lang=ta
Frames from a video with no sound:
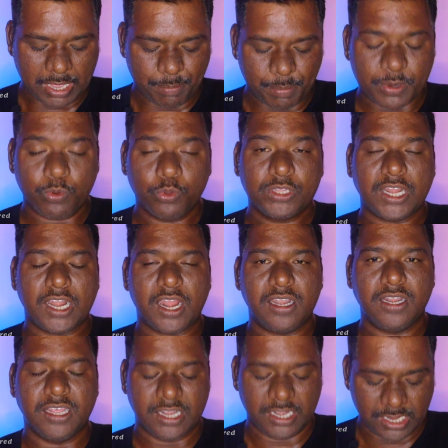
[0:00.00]
அப்புறம்
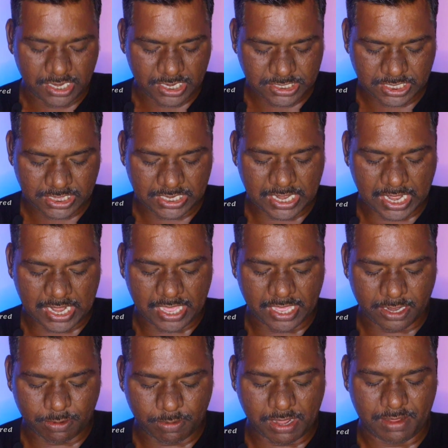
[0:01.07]
உத்தரகாண்ட் ரெண்டு லட்சத்தி
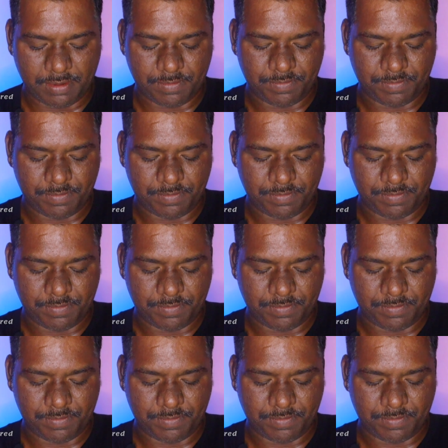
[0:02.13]
நாலாயிரம் ரூபா